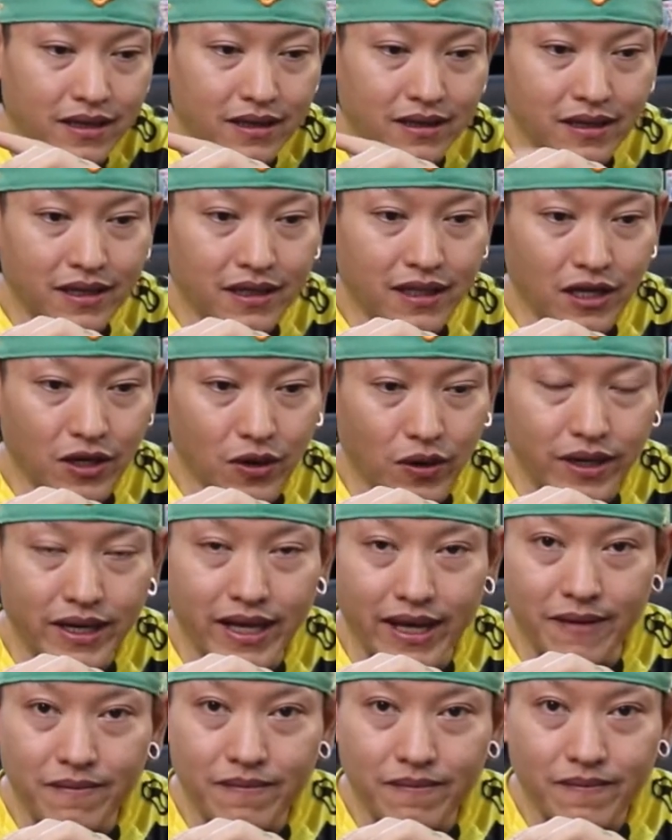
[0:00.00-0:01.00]
คือถนน
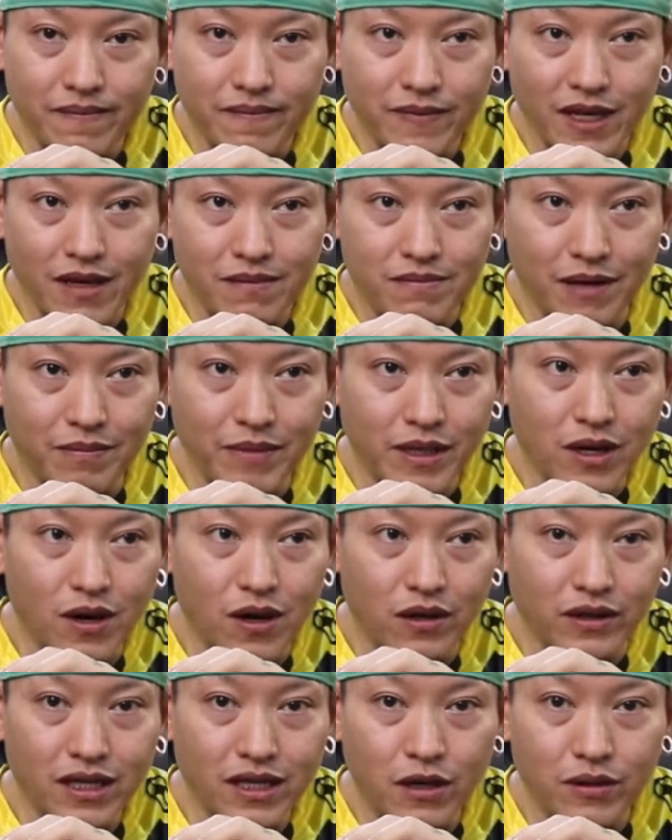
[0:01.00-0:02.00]
เนี่ยมันเป็นข
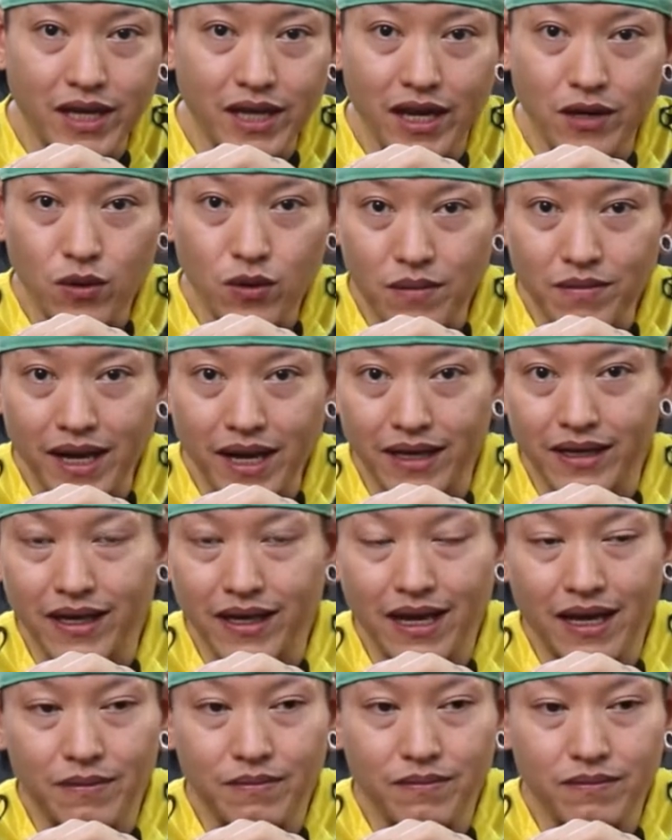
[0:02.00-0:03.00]
องที่เราใช้ร่วมกันนะ
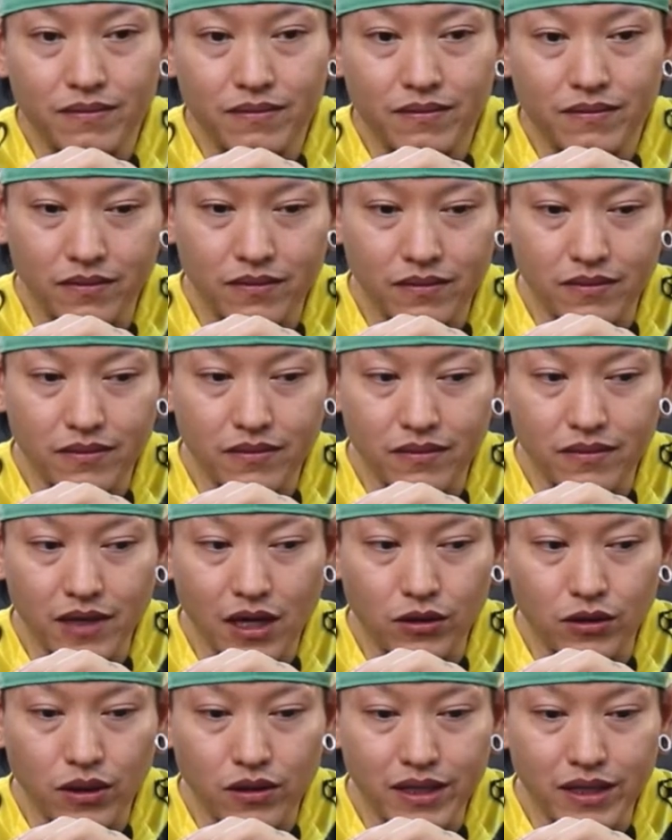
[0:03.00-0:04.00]
ครับ เรา
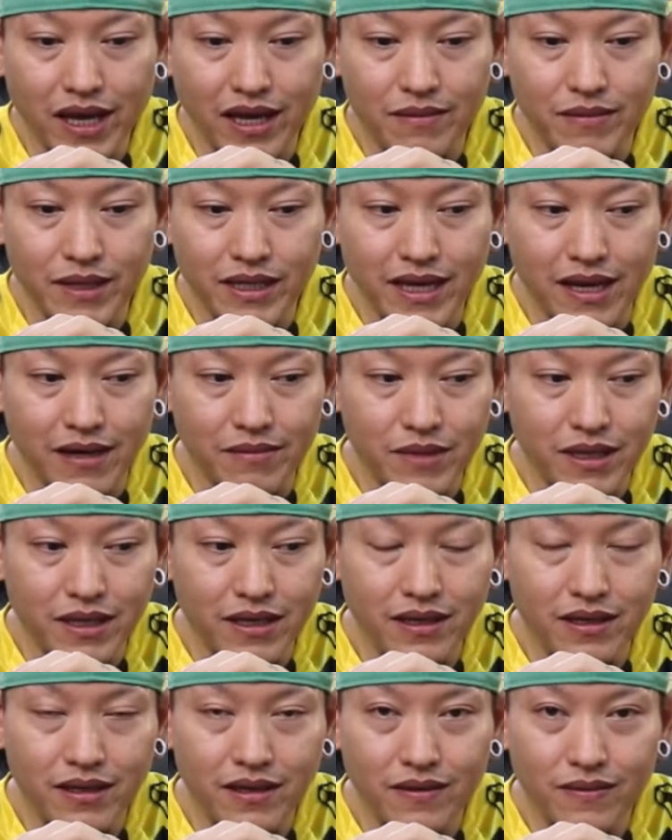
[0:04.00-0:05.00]
ต้องใช้มันอย่างมี
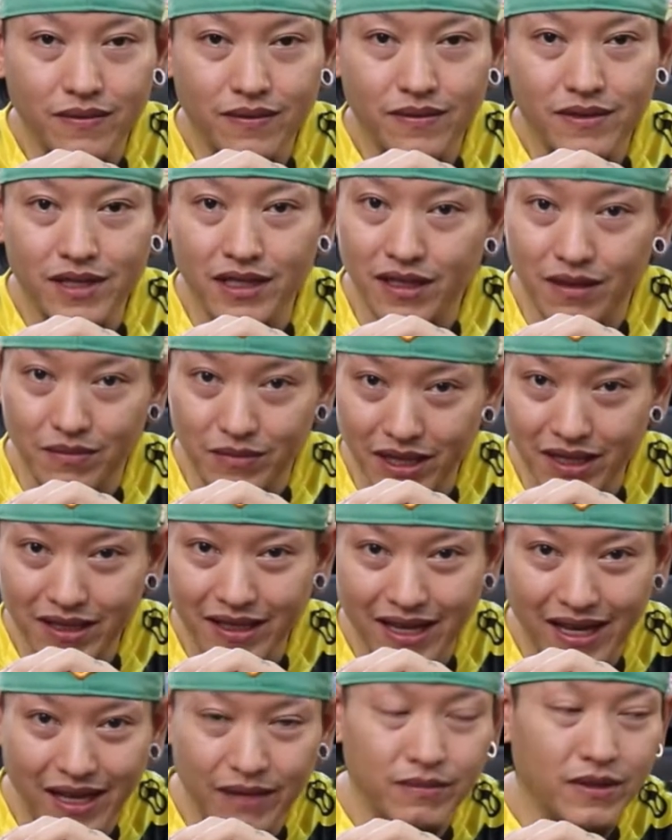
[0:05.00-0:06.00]
จิตสำนึก
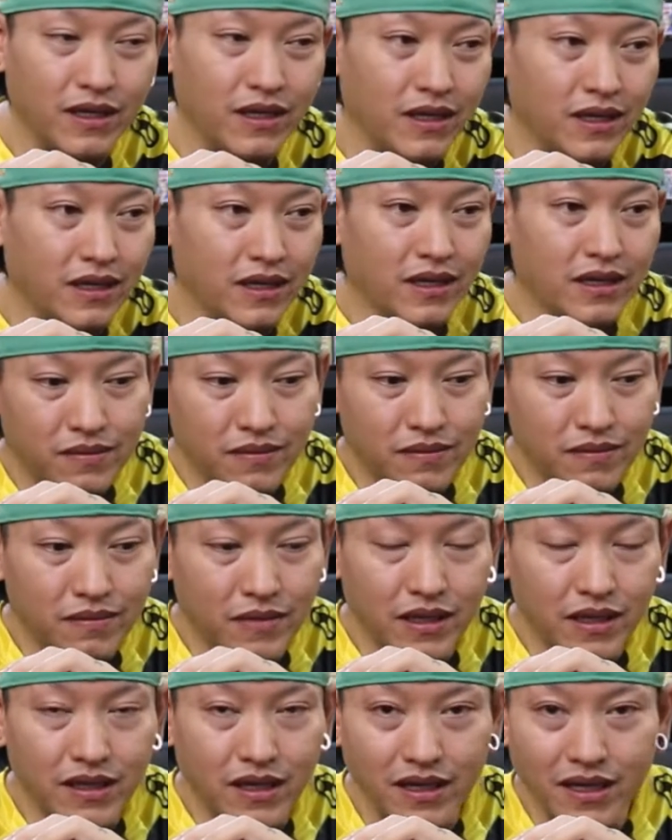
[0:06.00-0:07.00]
นะครับ
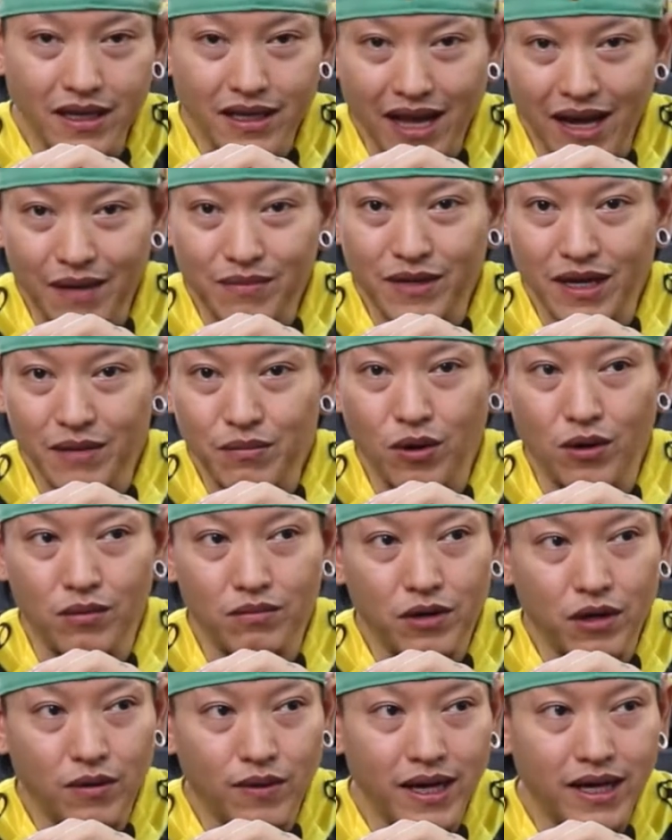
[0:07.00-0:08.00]
มีจริยธรรมครับผม
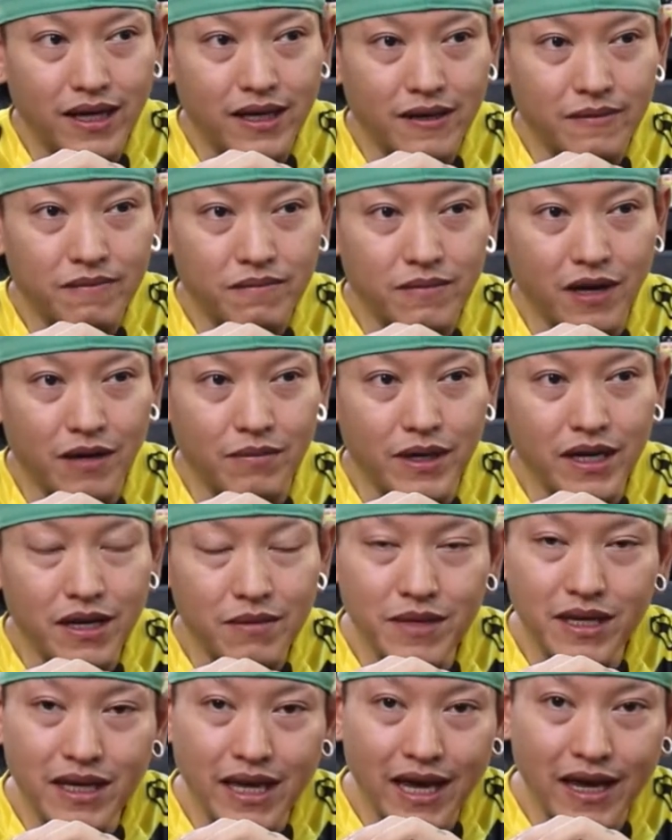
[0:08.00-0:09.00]
เพราะว่ามันไม่ได้
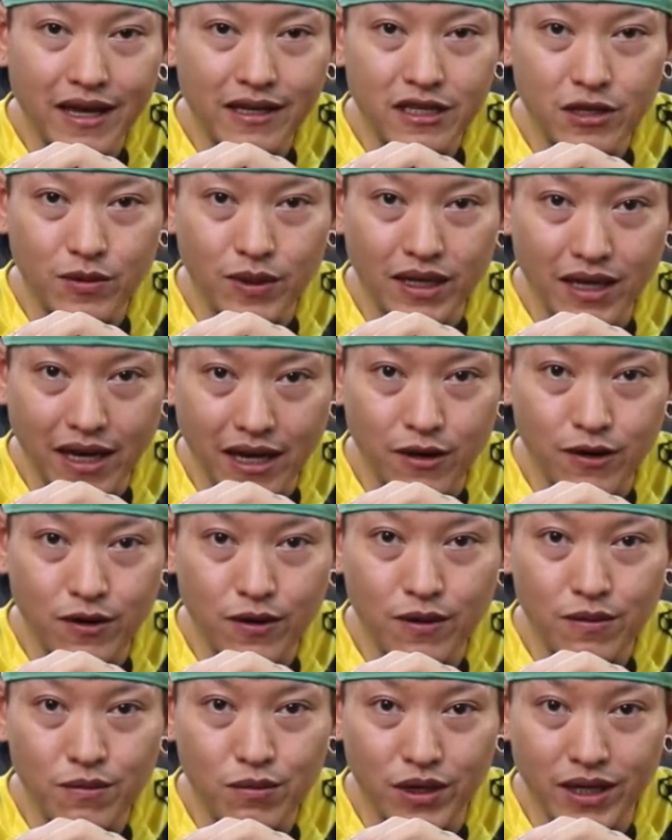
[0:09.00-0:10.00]
มีแค่ชีวิตเรา
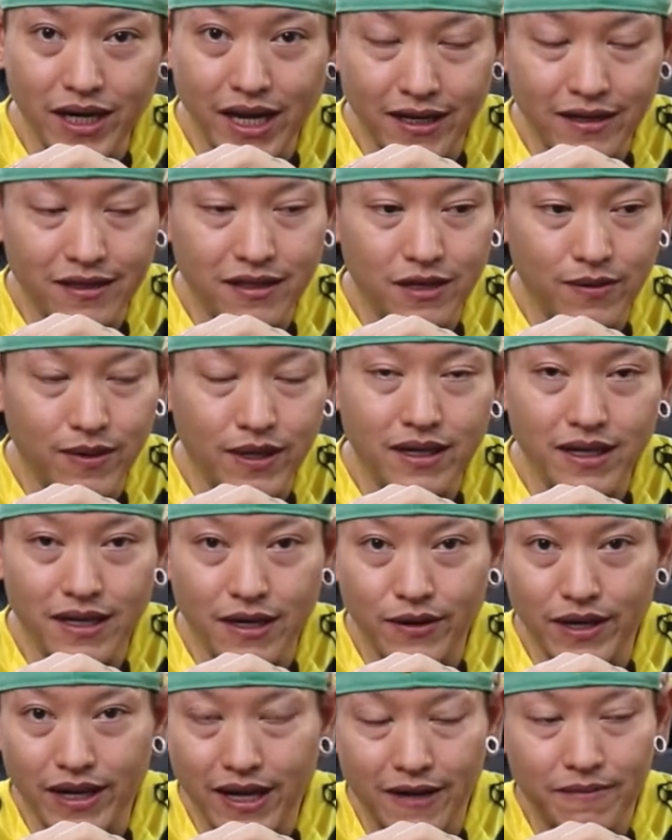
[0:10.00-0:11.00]
บนนั้นชีวิตเดีย
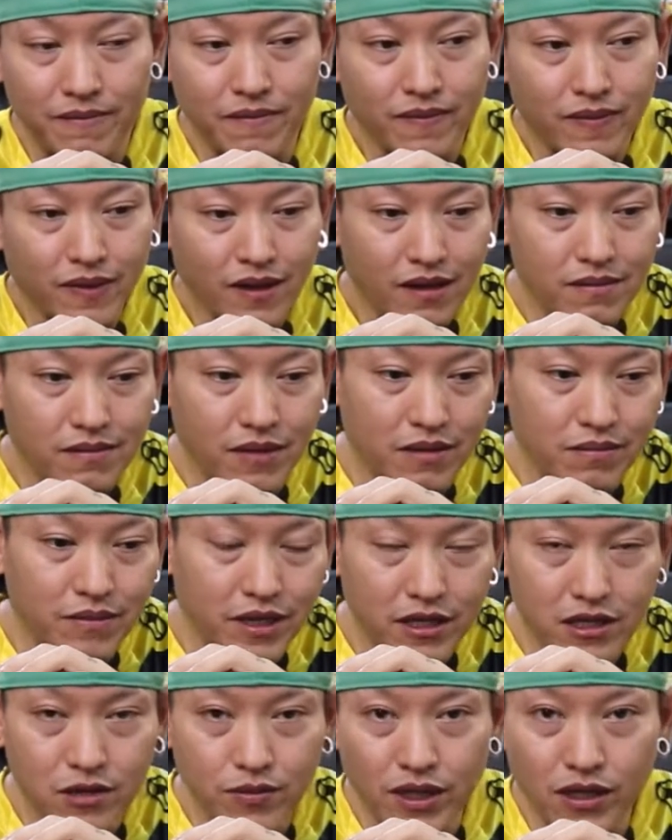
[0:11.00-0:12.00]
วนะครับ มันมี
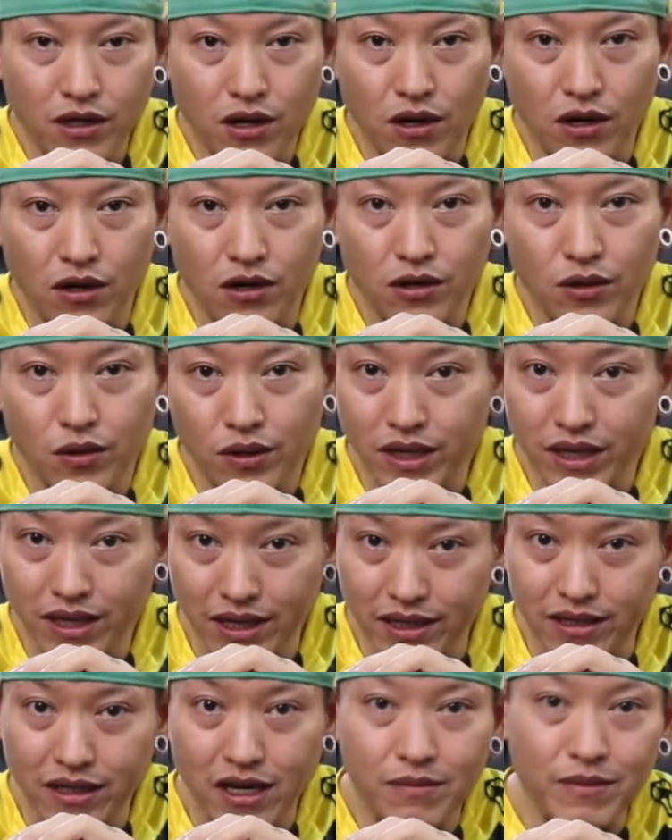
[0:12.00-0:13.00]
ชีวิตของคน
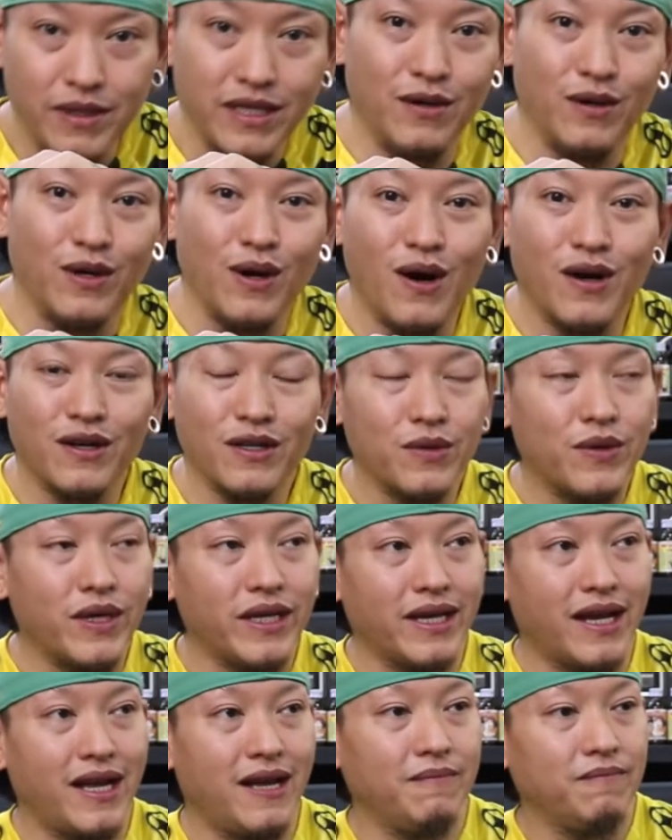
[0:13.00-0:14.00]
อื่นๆเข้ามาเกี่ยวข้องด้วย
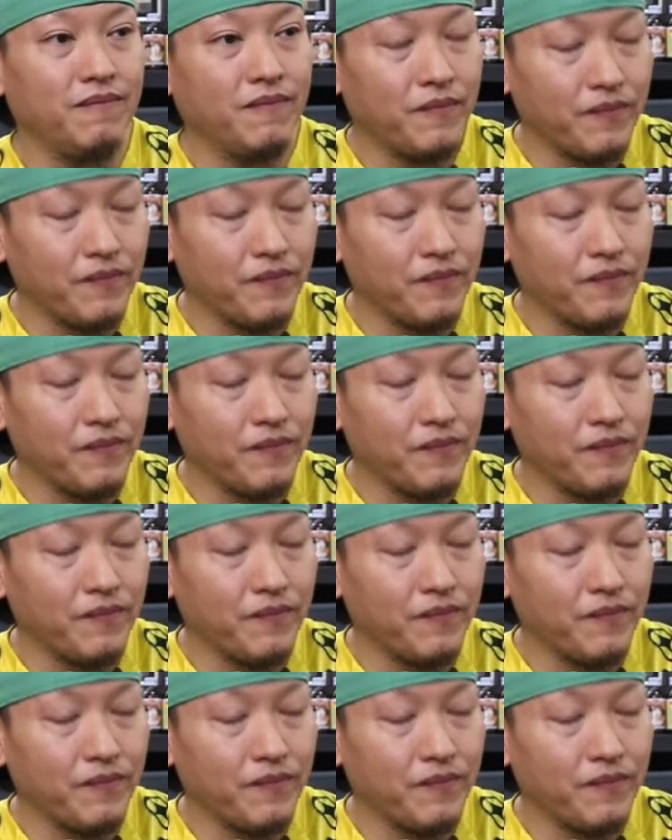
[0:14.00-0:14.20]
นะครับ